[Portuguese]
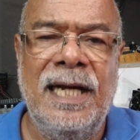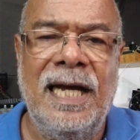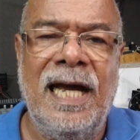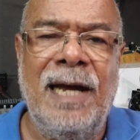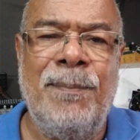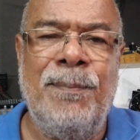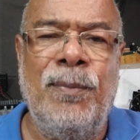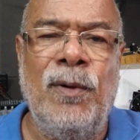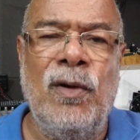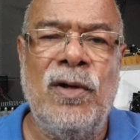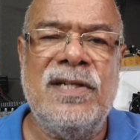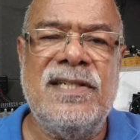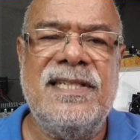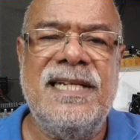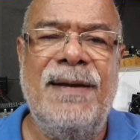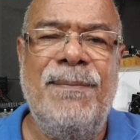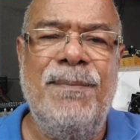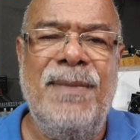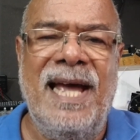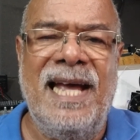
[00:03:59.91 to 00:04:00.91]
é por
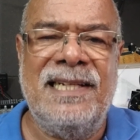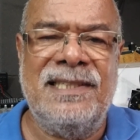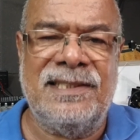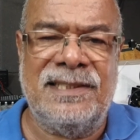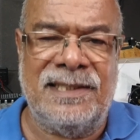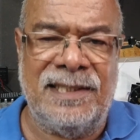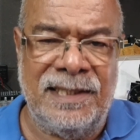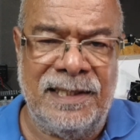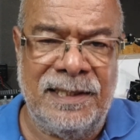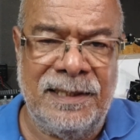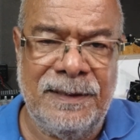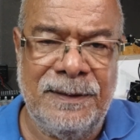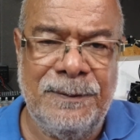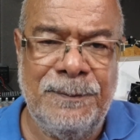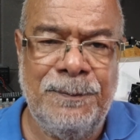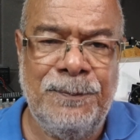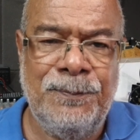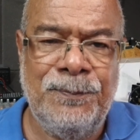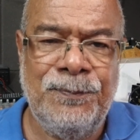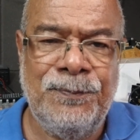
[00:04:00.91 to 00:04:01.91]
semestre.
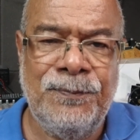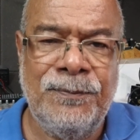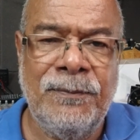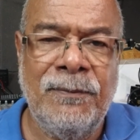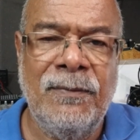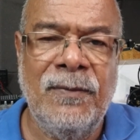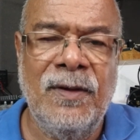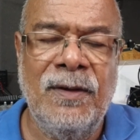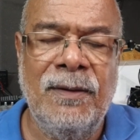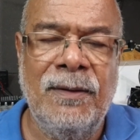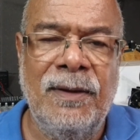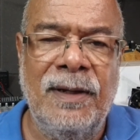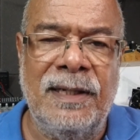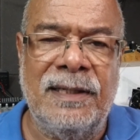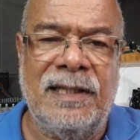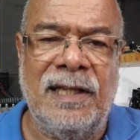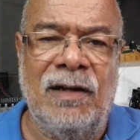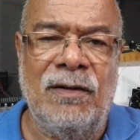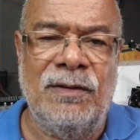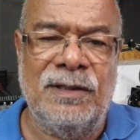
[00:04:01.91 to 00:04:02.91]

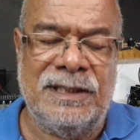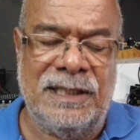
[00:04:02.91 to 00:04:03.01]
Então